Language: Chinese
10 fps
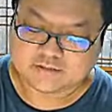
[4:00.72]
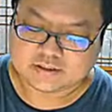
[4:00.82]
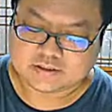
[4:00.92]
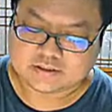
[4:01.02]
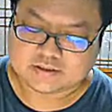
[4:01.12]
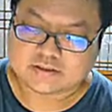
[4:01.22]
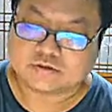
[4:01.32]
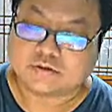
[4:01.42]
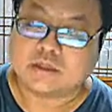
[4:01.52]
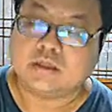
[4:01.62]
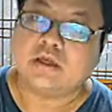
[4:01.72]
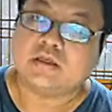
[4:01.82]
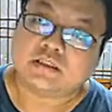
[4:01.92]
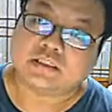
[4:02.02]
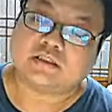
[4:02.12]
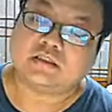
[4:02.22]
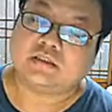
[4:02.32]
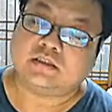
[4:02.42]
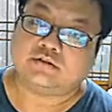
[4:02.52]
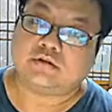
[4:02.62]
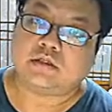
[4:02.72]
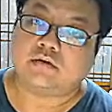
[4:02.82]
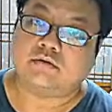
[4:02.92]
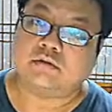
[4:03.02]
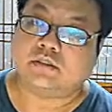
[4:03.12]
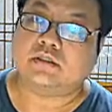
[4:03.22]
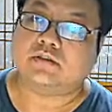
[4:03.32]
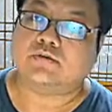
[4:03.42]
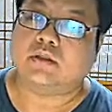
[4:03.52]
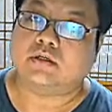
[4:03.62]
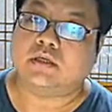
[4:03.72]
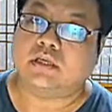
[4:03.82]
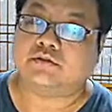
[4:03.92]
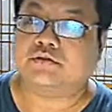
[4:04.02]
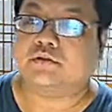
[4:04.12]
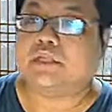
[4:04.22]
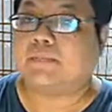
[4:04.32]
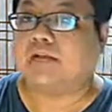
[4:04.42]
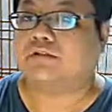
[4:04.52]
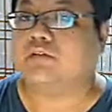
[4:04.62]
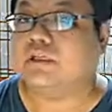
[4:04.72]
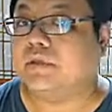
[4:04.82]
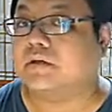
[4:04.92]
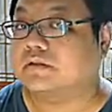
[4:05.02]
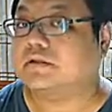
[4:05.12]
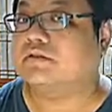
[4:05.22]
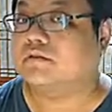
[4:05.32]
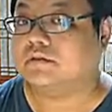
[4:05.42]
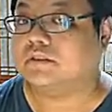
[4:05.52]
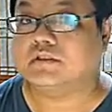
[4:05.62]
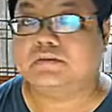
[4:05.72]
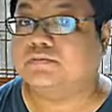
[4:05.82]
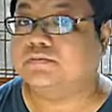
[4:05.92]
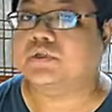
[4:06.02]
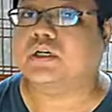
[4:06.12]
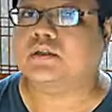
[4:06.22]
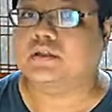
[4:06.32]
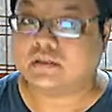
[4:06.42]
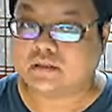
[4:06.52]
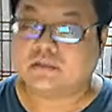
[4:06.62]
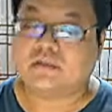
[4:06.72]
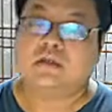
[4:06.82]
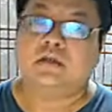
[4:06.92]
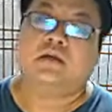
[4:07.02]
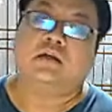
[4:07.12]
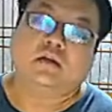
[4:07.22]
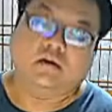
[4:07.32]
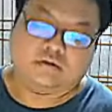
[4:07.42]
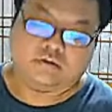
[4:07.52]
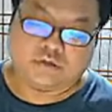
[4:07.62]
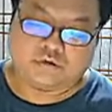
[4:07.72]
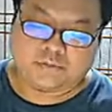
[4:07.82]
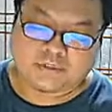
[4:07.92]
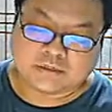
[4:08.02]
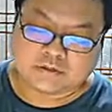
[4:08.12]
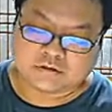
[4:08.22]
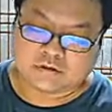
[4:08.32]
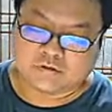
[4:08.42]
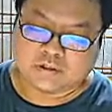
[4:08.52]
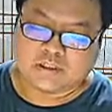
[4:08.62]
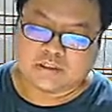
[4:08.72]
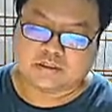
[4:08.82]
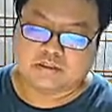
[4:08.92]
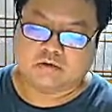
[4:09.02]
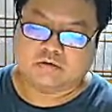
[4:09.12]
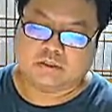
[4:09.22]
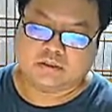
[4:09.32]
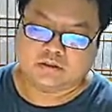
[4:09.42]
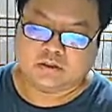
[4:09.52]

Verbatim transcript: 成四段，其实你只需要讨论四段了。也就是说，那八种里面有四种是不可能的啊。所以我们在遇到这种问题的时候呢，